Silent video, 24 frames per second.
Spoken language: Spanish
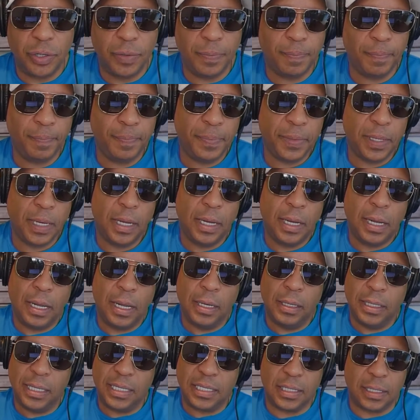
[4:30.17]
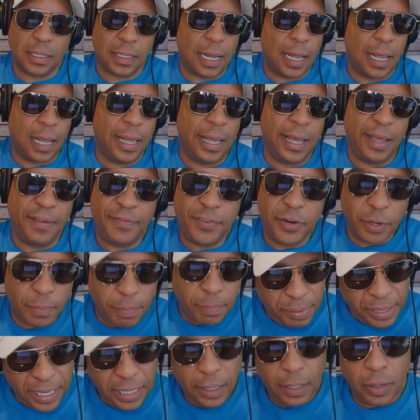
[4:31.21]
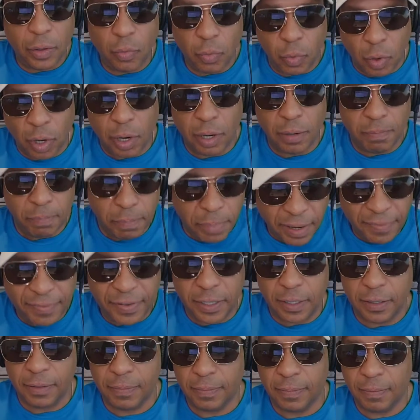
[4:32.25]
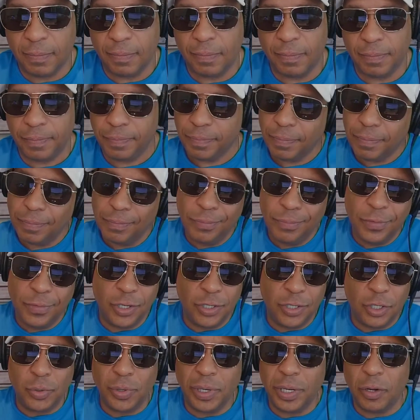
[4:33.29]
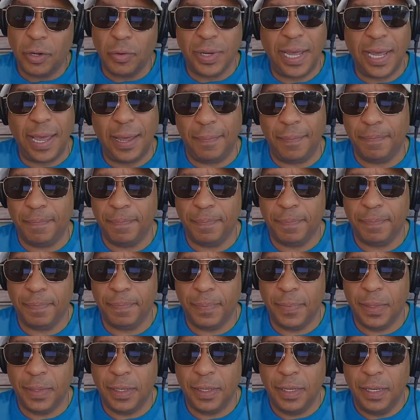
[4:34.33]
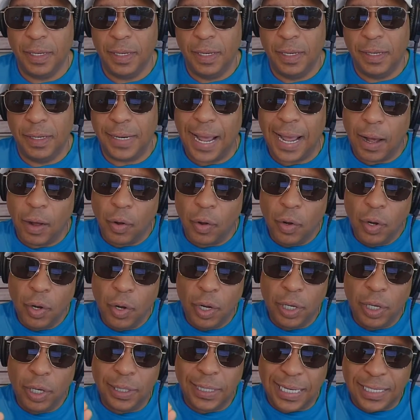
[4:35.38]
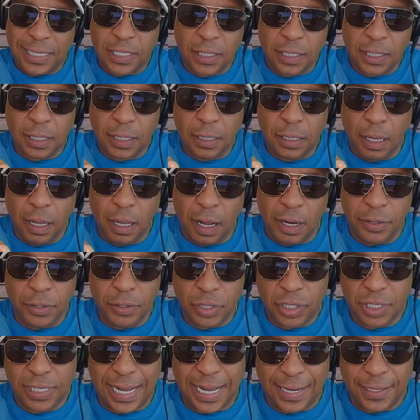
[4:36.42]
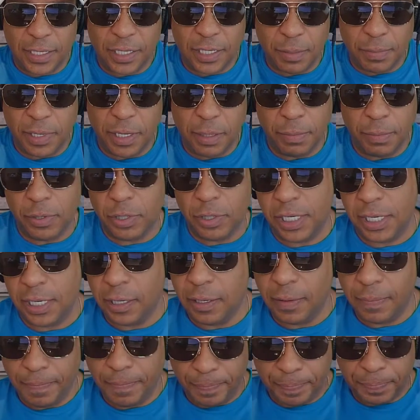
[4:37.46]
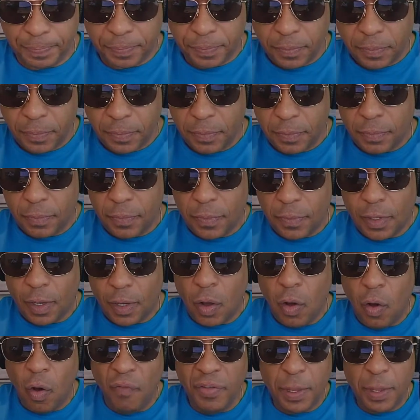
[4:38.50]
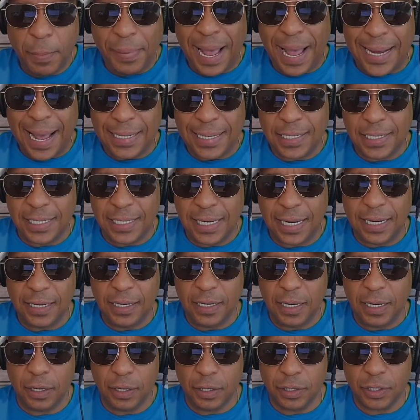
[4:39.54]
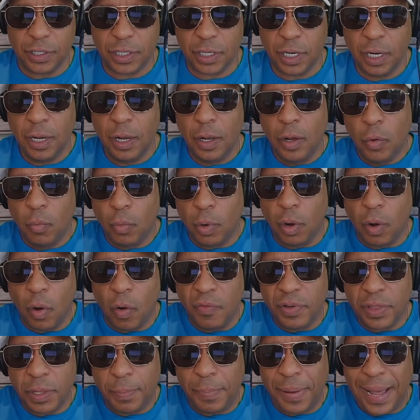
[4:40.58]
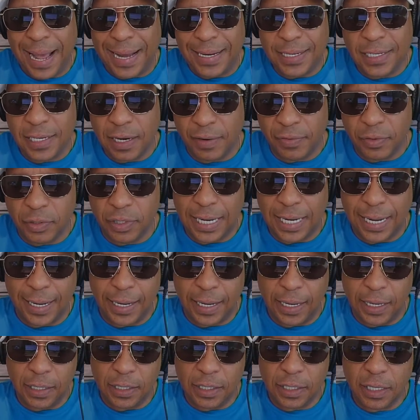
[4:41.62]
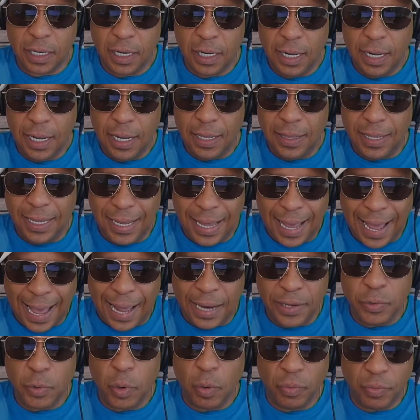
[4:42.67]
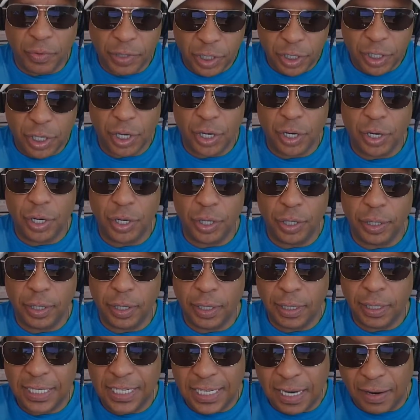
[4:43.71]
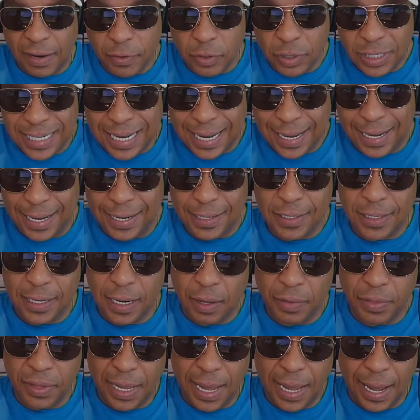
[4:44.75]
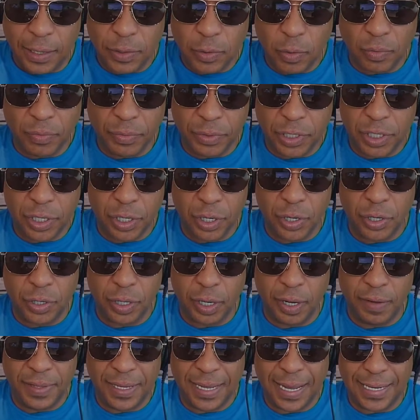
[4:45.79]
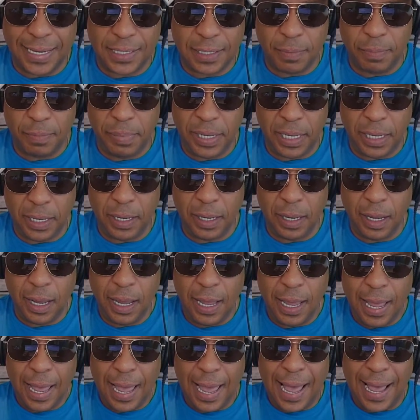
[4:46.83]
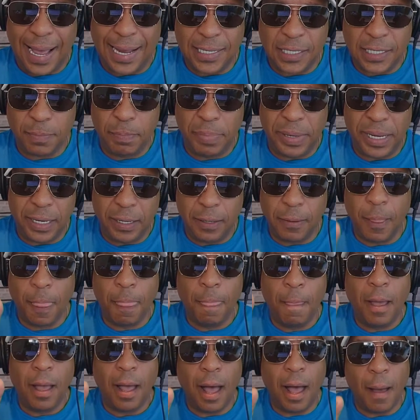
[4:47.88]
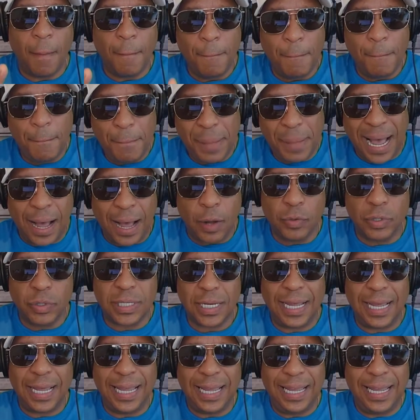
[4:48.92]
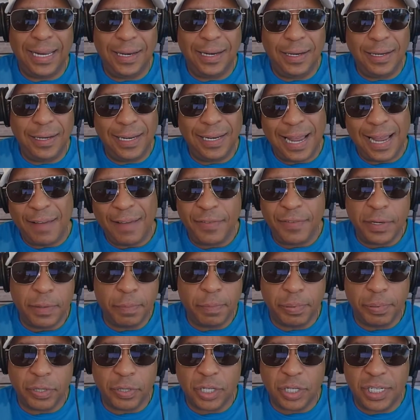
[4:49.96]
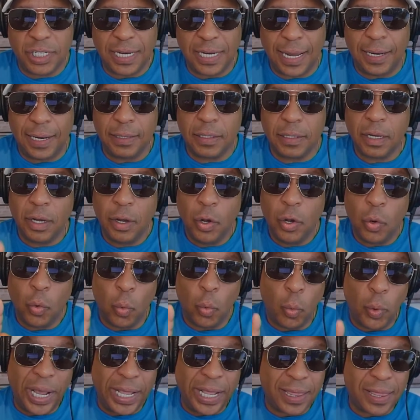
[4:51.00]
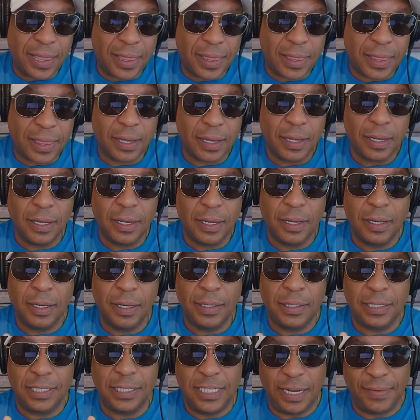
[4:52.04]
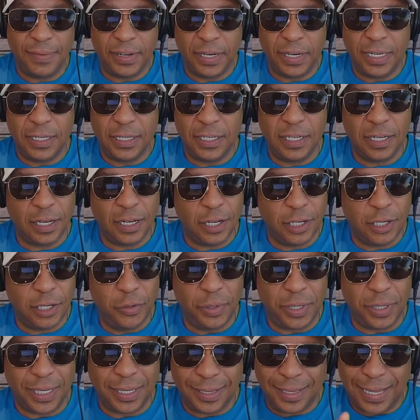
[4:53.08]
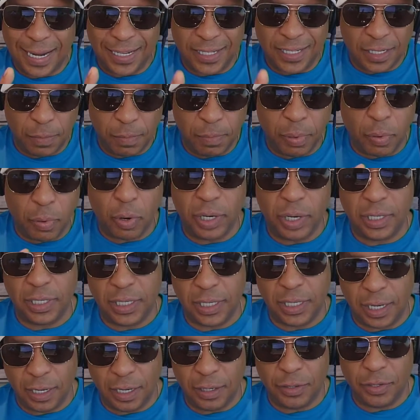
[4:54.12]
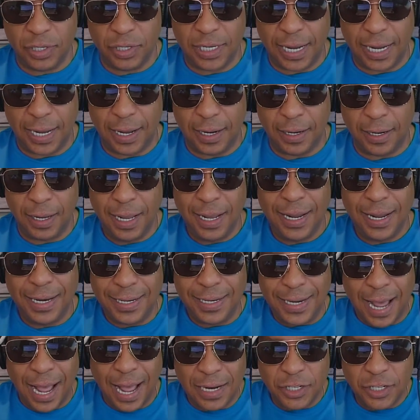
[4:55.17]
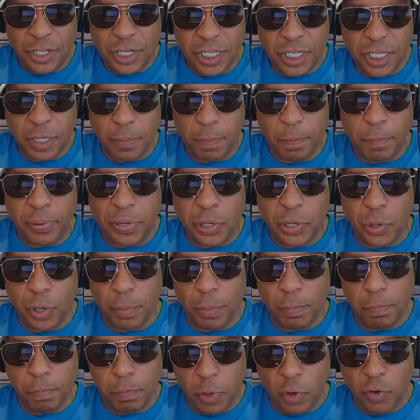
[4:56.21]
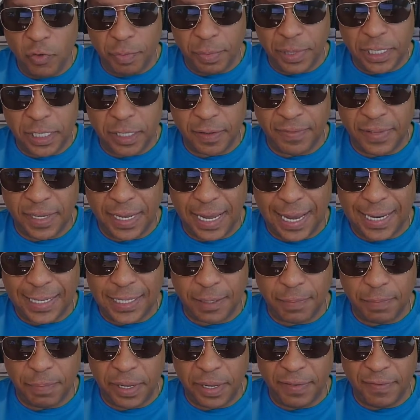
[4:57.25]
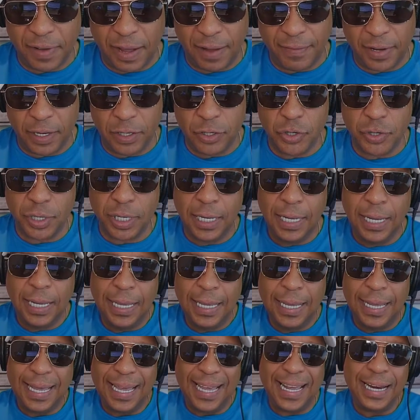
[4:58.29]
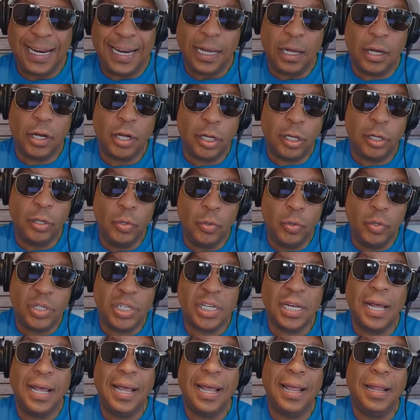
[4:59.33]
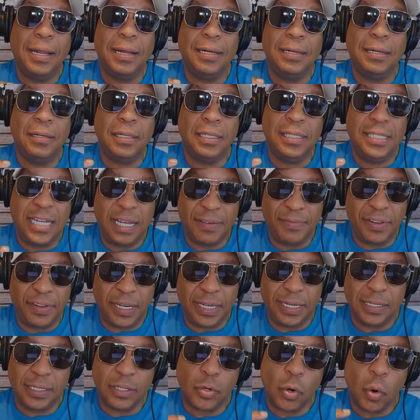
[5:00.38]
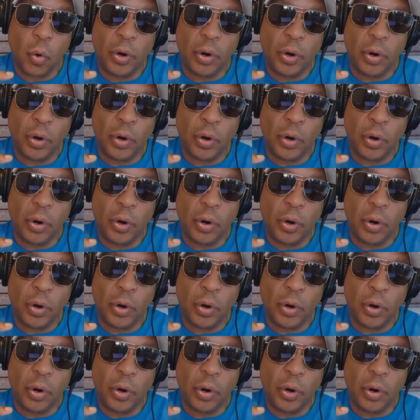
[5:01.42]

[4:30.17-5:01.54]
¿cuál es un buen retorno? Si le estás ganando a Warren Buffett, te va bien. Ahora, entendamos algunos números por aquí. Durante los últimos 10 años, no, durante las últimas décadas, el retorno anual, el retorno anual del S&P ha sido alrededor de 11% con dividendos incluidos. Eso es importante entender, no solamente el movimiento puro del S&P 500, sino que incluye,